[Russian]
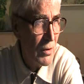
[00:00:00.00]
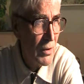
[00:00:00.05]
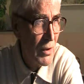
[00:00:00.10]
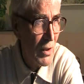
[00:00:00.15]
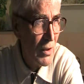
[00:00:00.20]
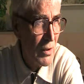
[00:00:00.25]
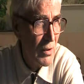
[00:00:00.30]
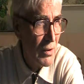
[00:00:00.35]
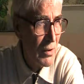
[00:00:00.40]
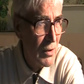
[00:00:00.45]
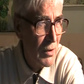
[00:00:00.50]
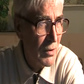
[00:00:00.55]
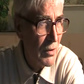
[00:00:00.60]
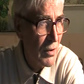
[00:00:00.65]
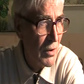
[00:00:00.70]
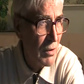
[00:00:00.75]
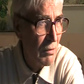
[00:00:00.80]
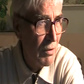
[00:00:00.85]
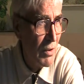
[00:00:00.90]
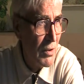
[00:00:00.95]
Теслы.
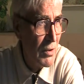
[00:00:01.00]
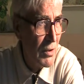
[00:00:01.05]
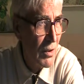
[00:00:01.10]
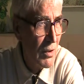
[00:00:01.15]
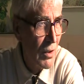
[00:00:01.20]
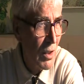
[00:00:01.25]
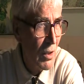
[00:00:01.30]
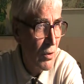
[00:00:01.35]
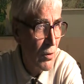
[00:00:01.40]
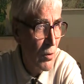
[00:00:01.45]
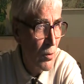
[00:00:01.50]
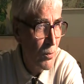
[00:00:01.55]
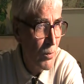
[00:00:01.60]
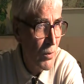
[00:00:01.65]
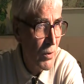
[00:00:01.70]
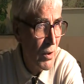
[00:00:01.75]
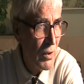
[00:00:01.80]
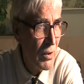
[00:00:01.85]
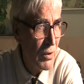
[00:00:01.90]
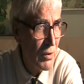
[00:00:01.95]
Называется
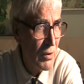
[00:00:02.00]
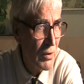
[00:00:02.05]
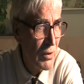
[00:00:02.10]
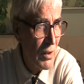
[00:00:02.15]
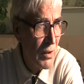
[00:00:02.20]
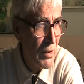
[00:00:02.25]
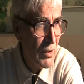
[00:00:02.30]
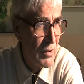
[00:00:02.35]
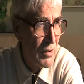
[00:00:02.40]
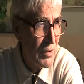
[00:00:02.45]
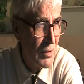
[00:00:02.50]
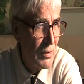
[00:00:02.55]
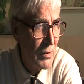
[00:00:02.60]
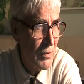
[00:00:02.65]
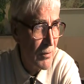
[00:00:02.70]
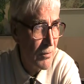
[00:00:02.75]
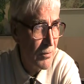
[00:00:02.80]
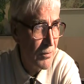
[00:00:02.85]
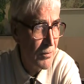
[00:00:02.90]
«Голубка Теслы».